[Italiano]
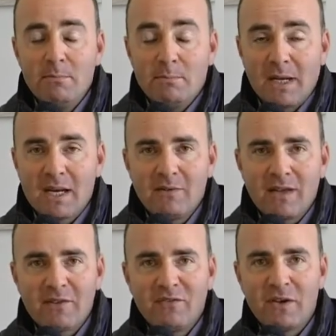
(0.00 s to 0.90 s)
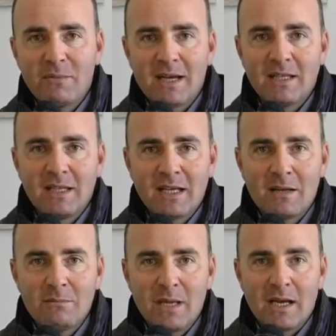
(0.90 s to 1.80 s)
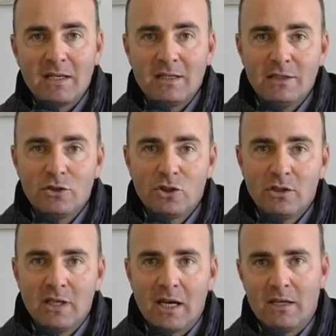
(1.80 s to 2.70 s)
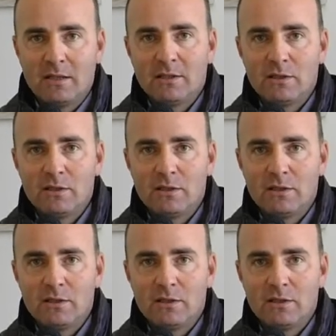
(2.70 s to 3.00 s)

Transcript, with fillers: Per arrivare a firmare delle cambiali il CDA,